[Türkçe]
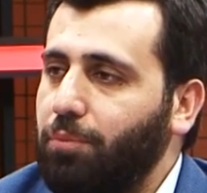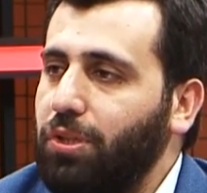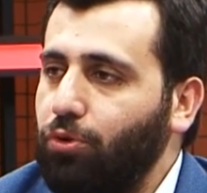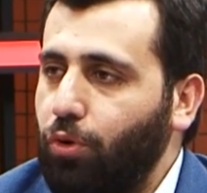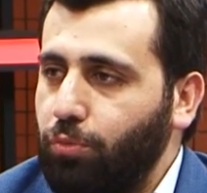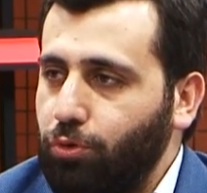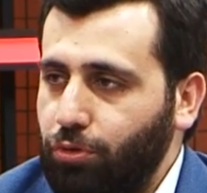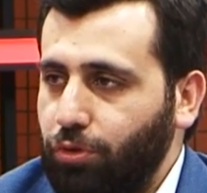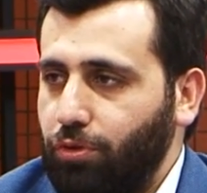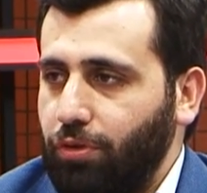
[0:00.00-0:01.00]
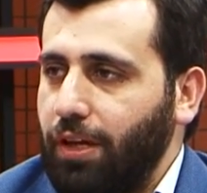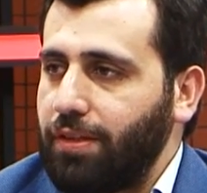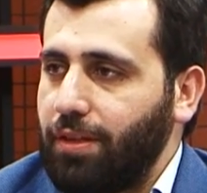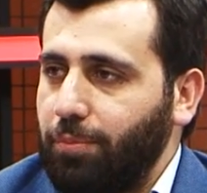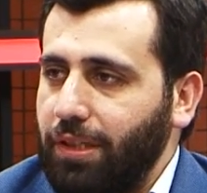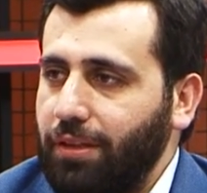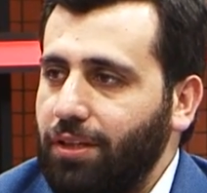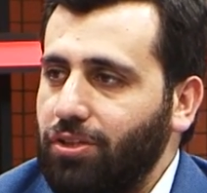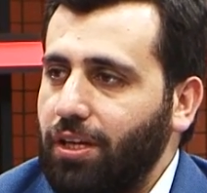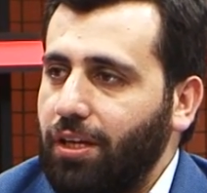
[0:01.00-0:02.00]
bir ömürlük aslında bir
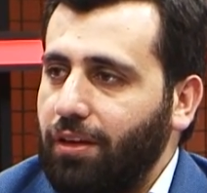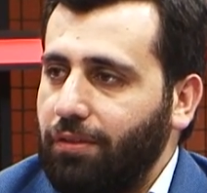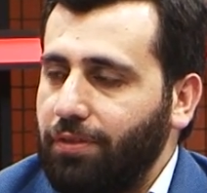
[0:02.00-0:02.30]
gece e,